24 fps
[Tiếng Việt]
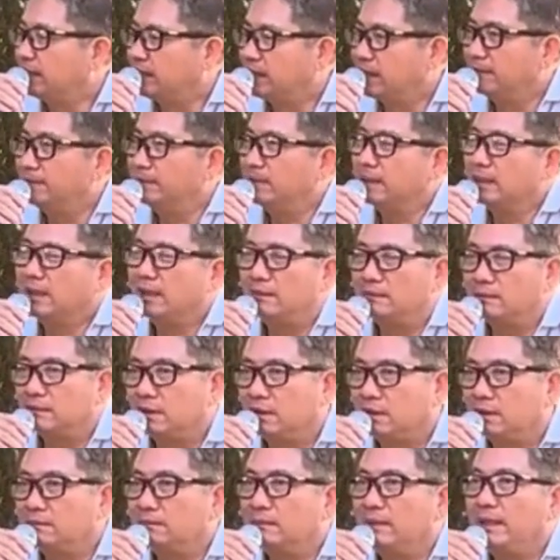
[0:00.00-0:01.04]
là mình không
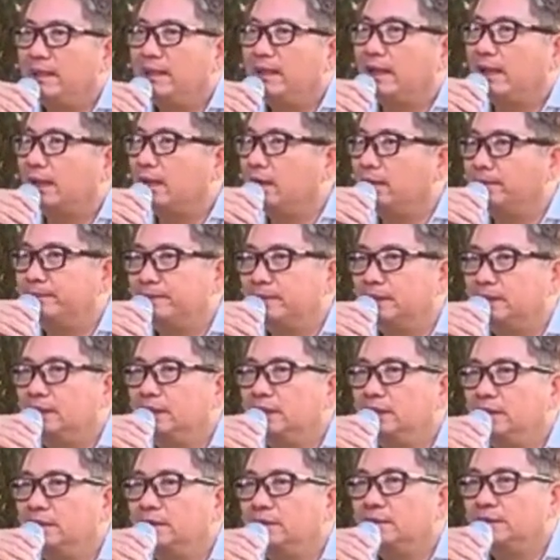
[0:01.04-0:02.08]
còn bị lặn hụp
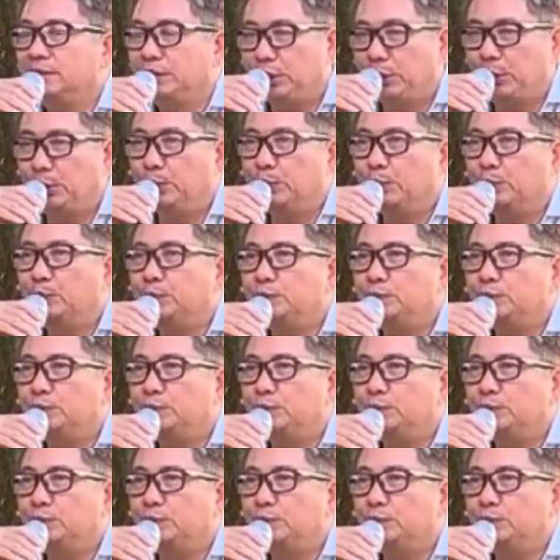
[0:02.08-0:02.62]
nữa nhiều